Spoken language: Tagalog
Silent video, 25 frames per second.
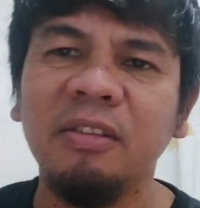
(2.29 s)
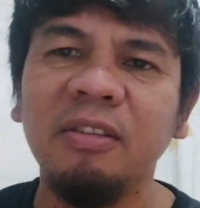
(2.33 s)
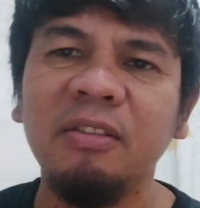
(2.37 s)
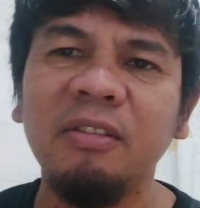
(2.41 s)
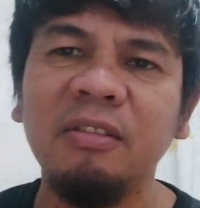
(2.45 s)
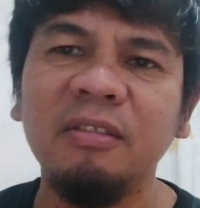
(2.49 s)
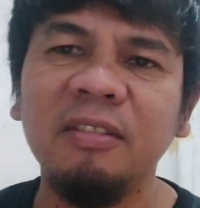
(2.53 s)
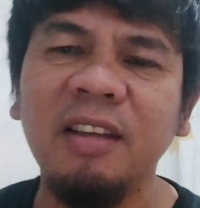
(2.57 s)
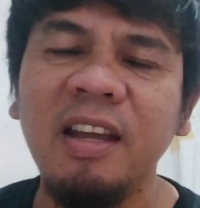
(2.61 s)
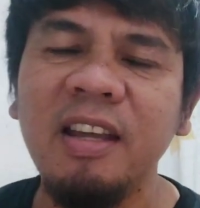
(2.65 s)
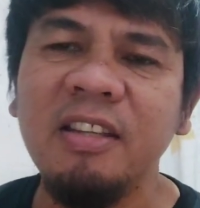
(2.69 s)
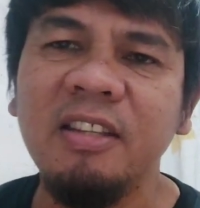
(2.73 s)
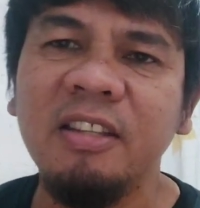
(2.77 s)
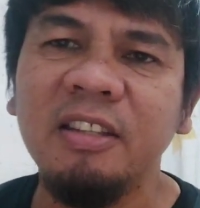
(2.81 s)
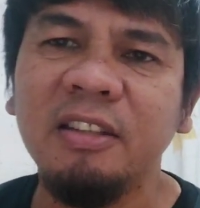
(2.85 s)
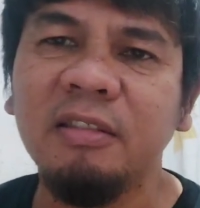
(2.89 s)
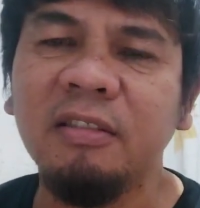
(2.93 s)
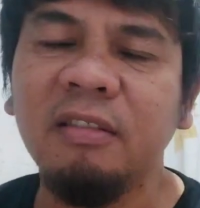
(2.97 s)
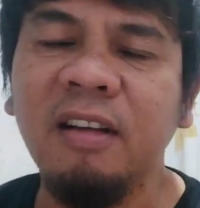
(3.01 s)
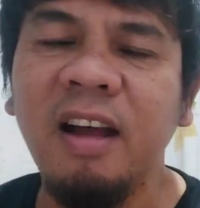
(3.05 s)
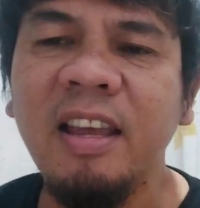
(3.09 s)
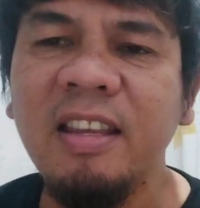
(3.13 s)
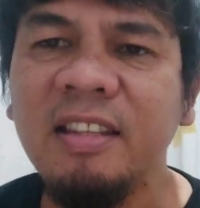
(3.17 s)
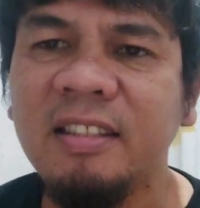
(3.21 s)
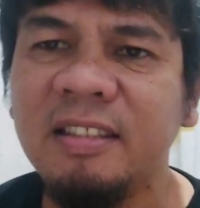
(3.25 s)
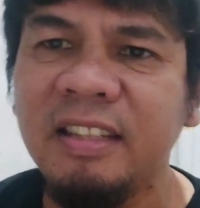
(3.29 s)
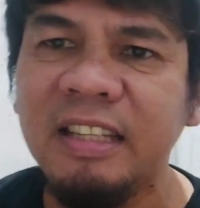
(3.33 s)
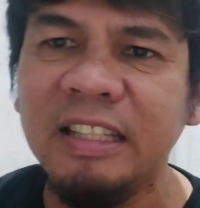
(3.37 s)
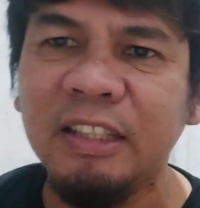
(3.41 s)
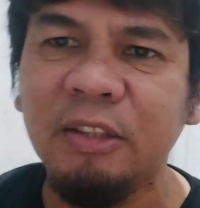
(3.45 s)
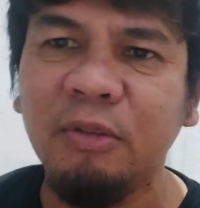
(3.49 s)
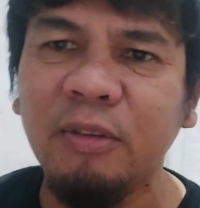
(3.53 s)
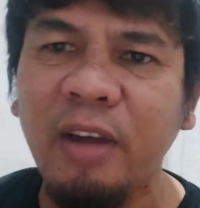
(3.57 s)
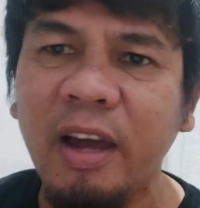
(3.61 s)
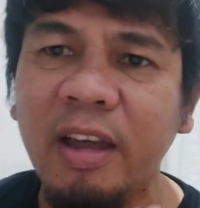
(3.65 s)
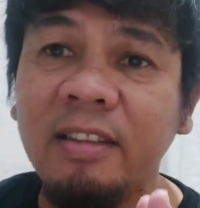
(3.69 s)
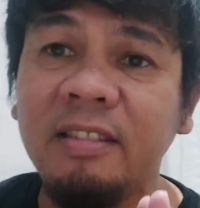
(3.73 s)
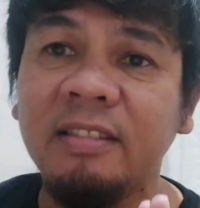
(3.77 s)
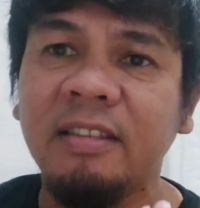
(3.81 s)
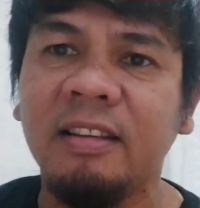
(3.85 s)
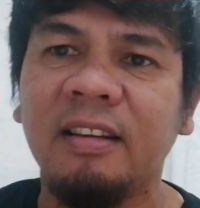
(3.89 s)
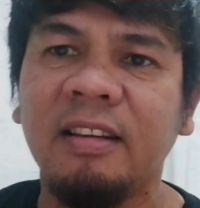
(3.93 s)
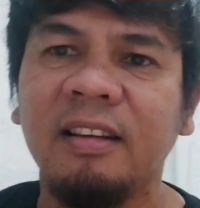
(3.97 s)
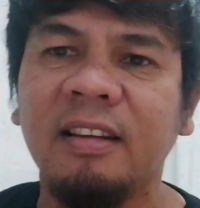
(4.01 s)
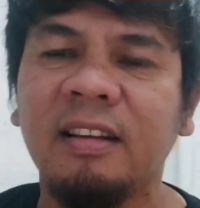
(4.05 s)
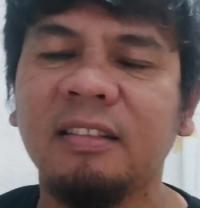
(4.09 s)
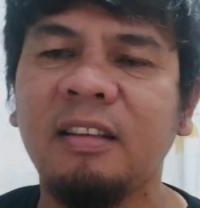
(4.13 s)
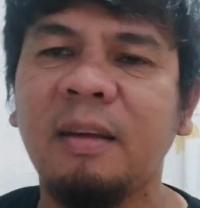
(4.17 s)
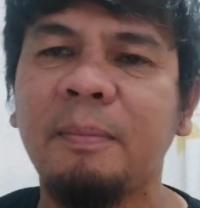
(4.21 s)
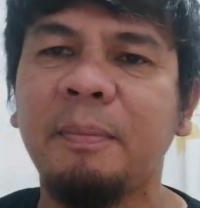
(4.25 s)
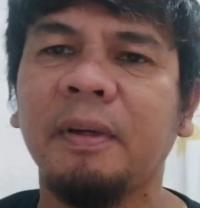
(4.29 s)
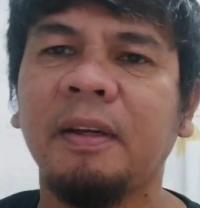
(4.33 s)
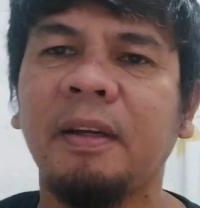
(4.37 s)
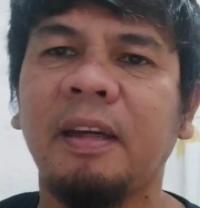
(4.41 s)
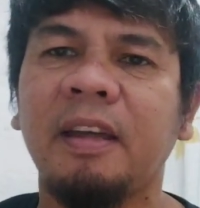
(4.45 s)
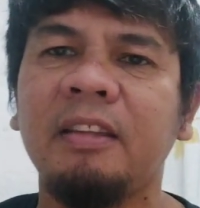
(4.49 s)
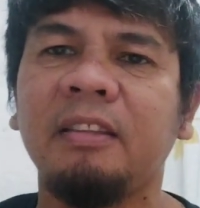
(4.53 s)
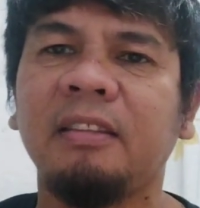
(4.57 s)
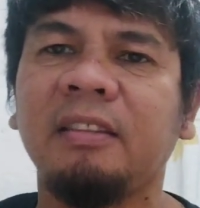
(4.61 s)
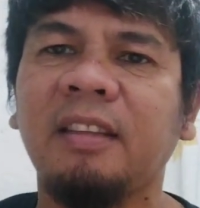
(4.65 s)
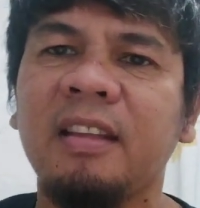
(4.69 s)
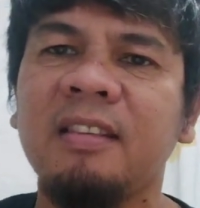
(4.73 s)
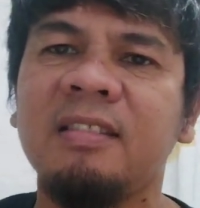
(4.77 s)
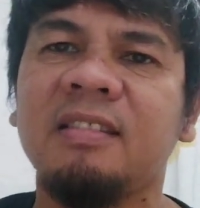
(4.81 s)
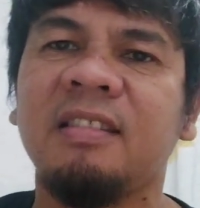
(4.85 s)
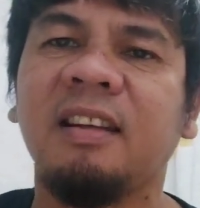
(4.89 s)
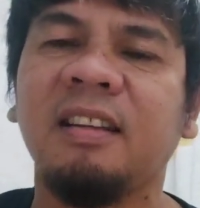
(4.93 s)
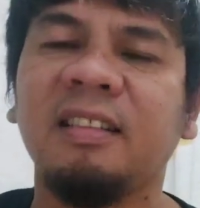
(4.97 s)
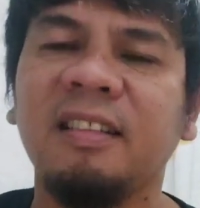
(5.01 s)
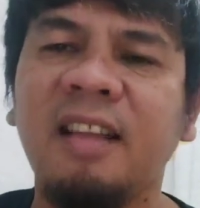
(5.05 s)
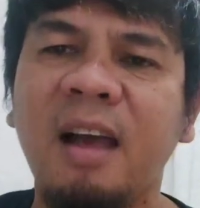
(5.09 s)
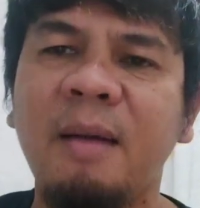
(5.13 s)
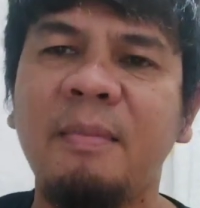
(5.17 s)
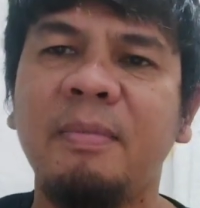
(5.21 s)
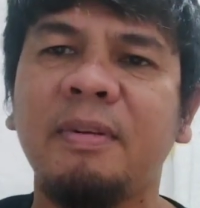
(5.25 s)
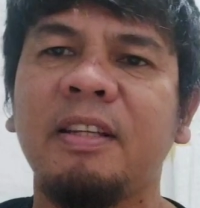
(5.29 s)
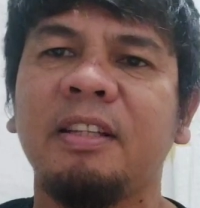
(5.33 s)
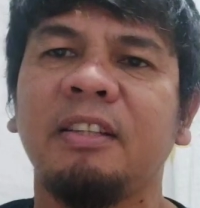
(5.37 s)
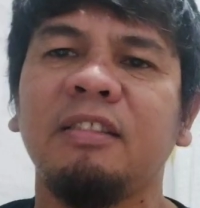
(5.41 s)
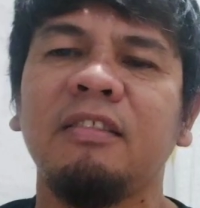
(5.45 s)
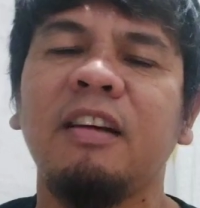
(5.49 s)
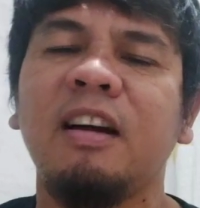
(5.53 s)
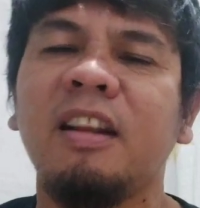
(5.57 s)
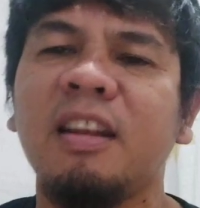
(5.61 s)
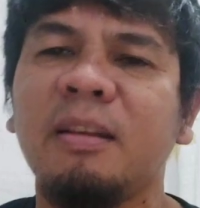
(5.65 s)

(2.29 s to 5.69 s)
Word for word: So yun guys, ito guys, ito guys, talagang napaka-intense ng laban ito.